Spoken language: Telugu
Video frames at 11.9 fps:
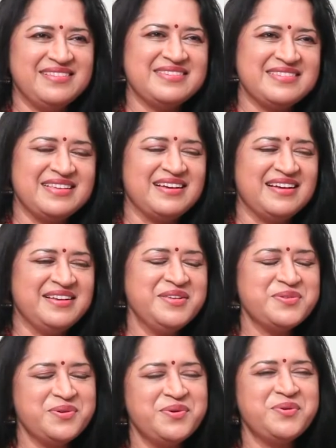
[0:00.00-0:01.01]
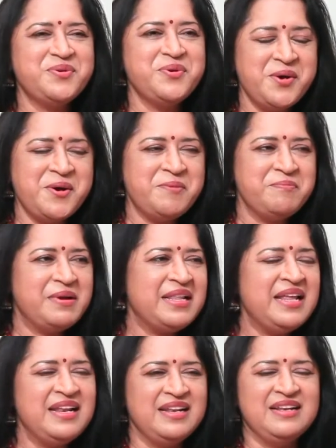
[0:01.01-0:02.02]
దిస్ థింగ్ అని సో బట్
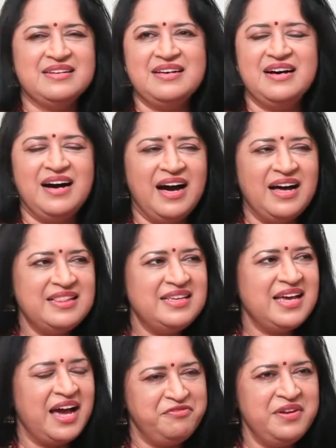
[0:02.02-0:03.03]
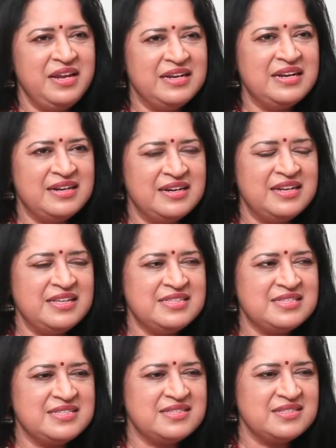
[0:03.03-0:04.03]
దెన్ అది ఐ ఫీల్
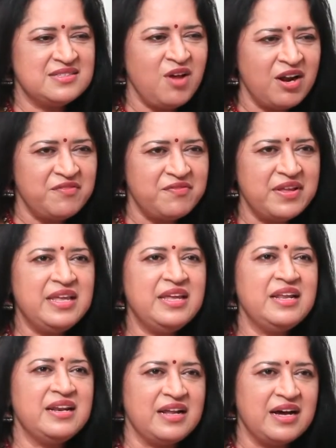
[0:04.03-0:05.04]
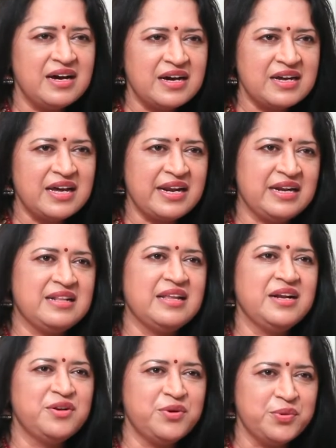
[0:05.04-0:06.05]
ఇట్స్ నాట్ వెరీ కరెక్ట్
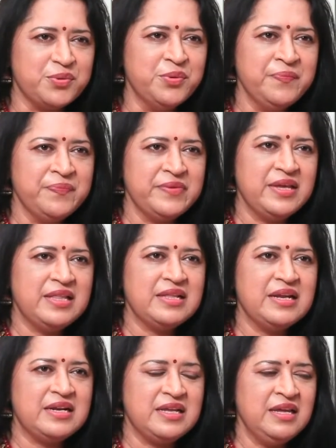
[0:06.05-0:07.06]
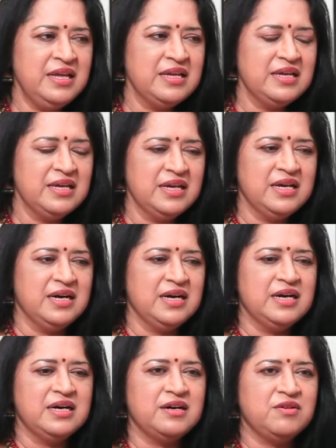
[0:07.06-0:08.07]
థింగ్ టు డూ ఎందుకంటే
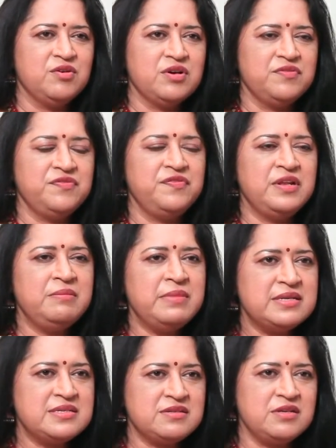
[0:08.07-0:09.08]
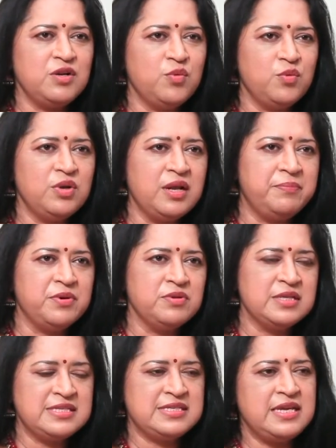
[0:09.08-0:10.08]
ఒక ఫిల్మ్ ఇండస్ట్రీలో ఉన్నప్పుడు
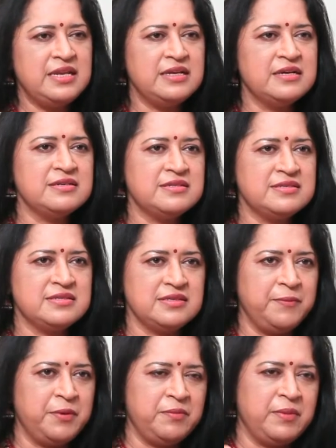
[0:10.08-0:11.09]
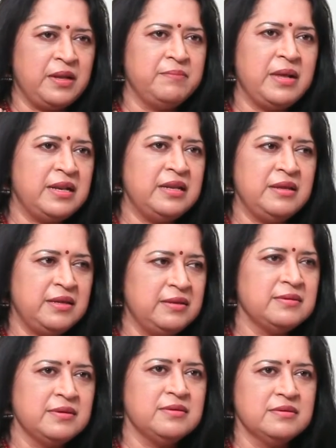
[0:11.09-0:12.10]
ద సీనియర్స్ ఇప్పుడు మన మన్ని
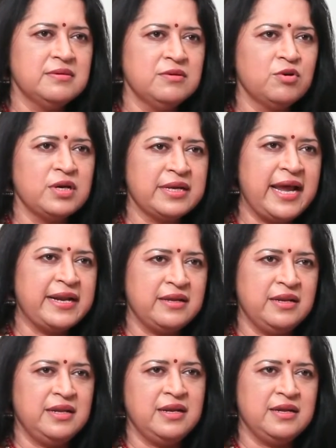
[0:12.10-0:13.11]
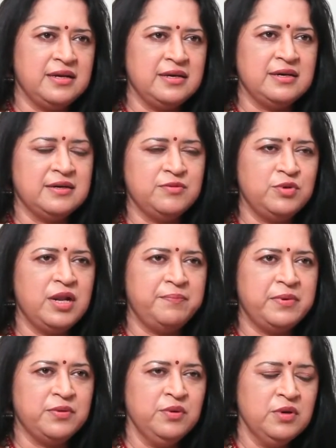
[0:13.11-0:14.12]
ఒక కేటగిరీ
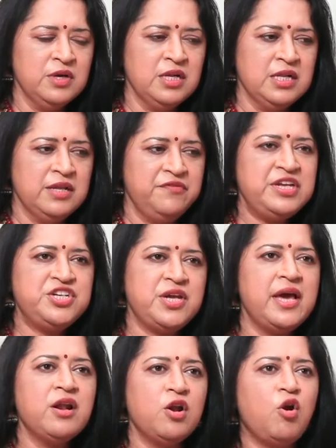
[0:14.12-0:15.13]
ఉన్నప్పుడు వి షేర్ అ